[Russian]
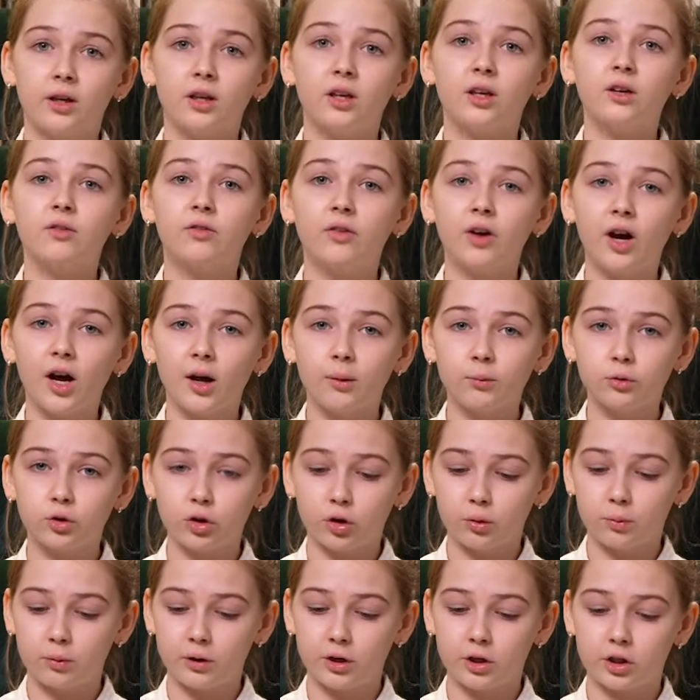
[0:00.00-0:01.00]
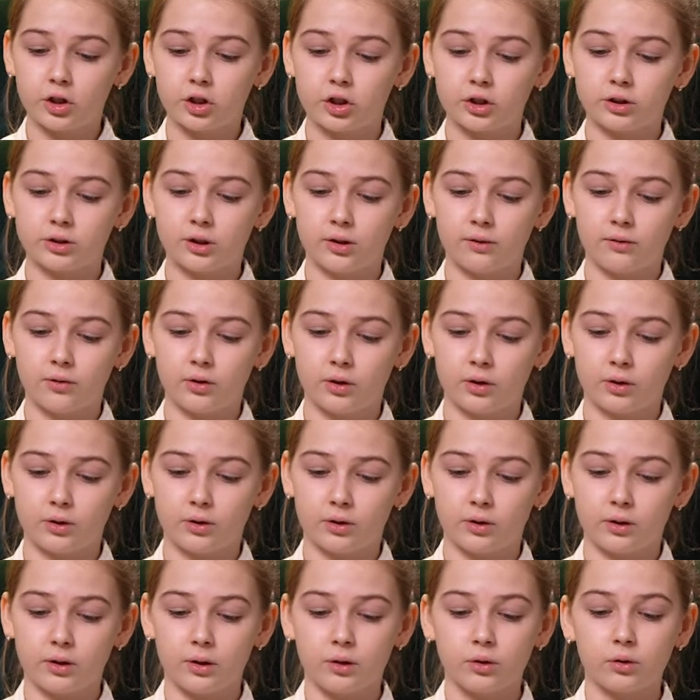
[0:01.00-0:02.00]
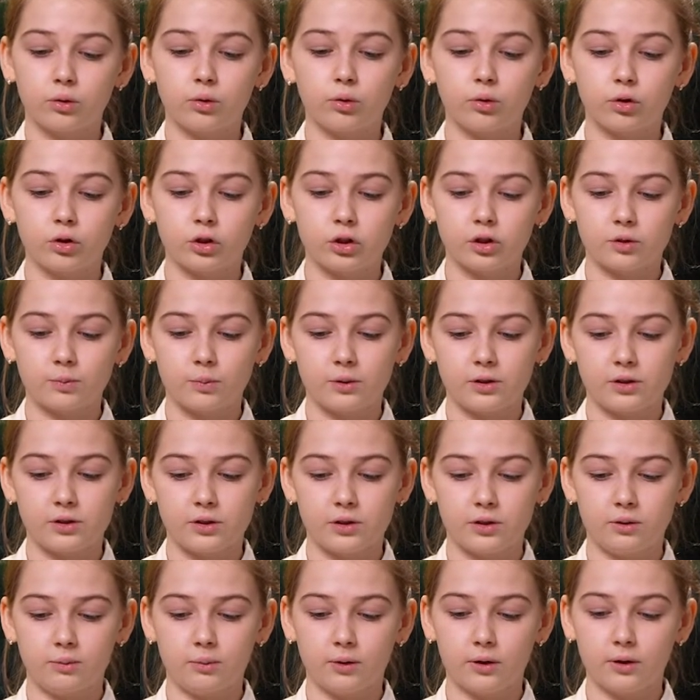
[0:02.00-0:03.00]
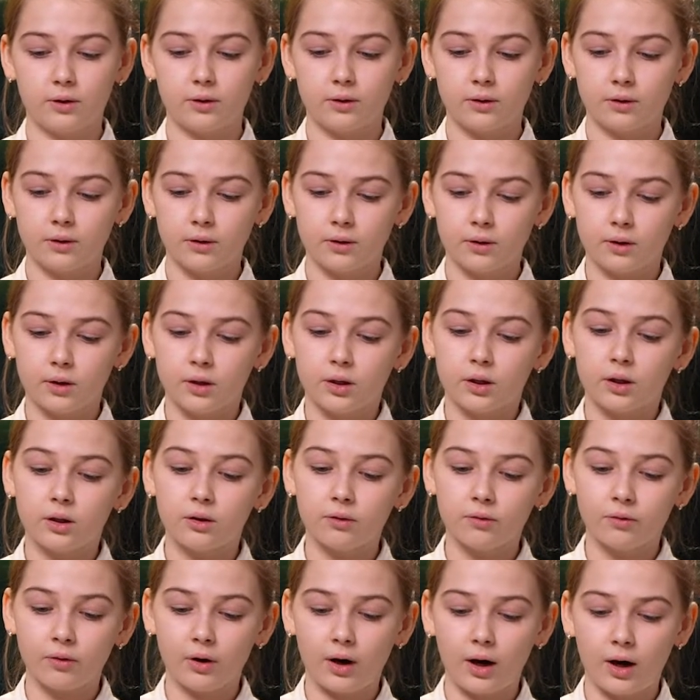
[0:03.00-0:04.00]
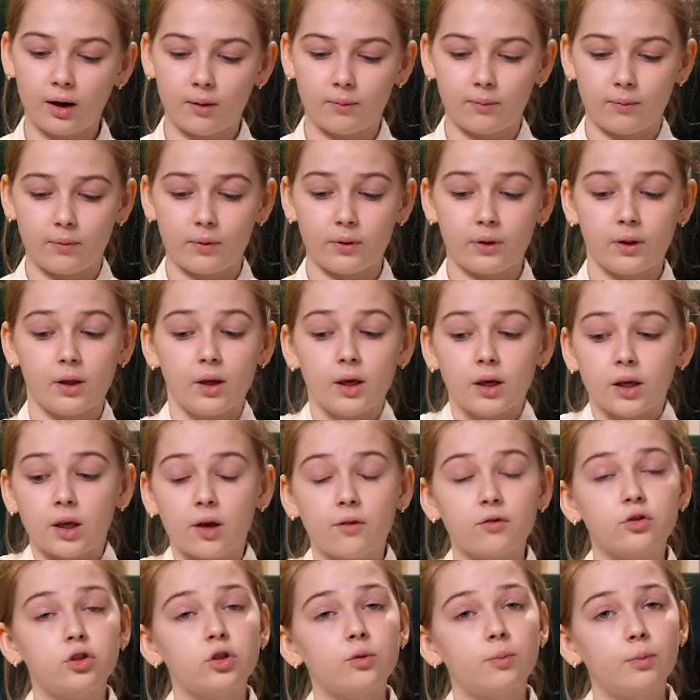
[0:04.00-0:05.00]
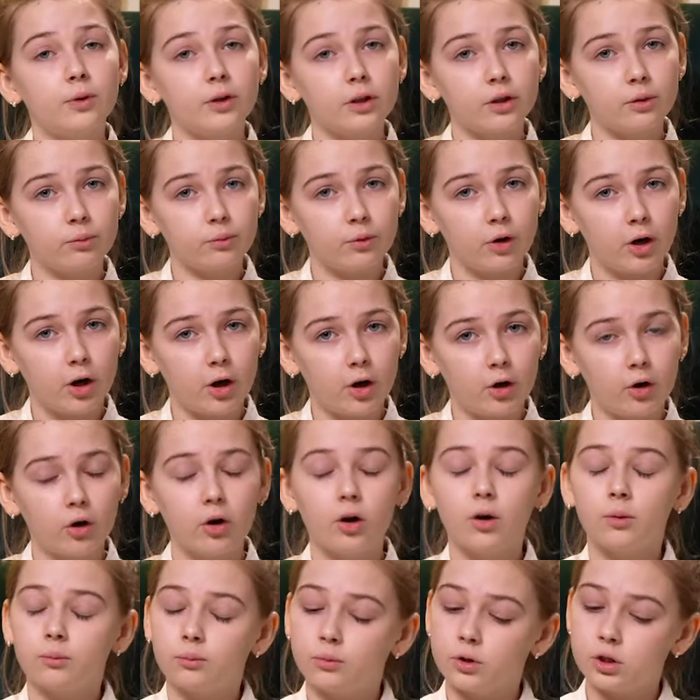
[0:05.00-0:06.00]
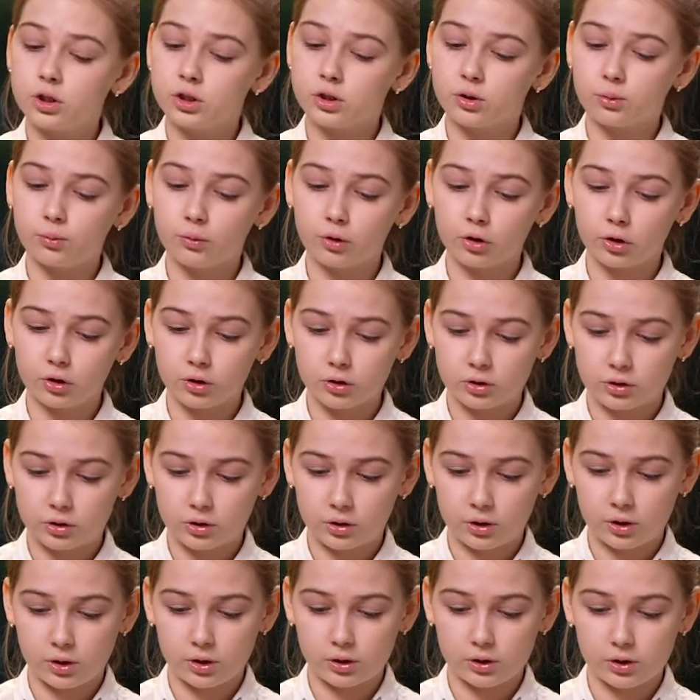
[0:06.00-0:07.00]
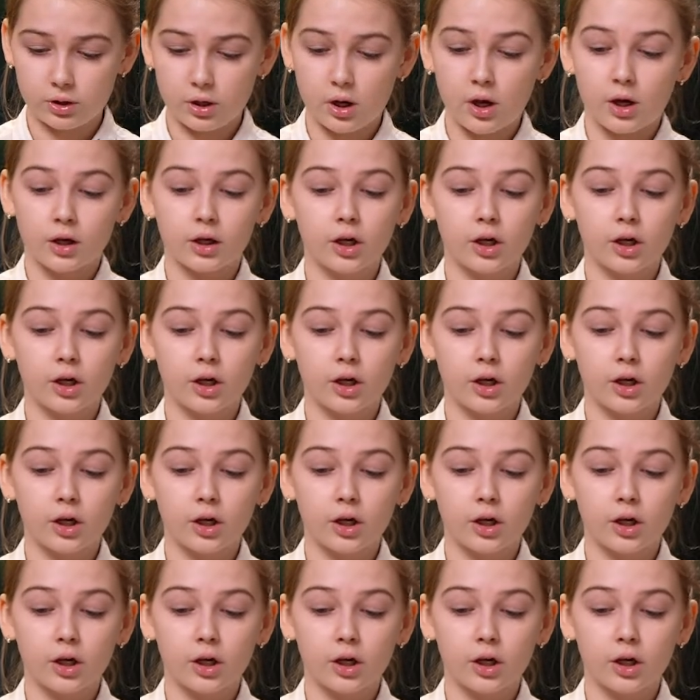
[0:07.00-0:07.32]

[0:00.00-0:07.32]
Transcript: и вам, добрый человек, тоже спасибо, и вам, я все понимаю, Место мое здесь.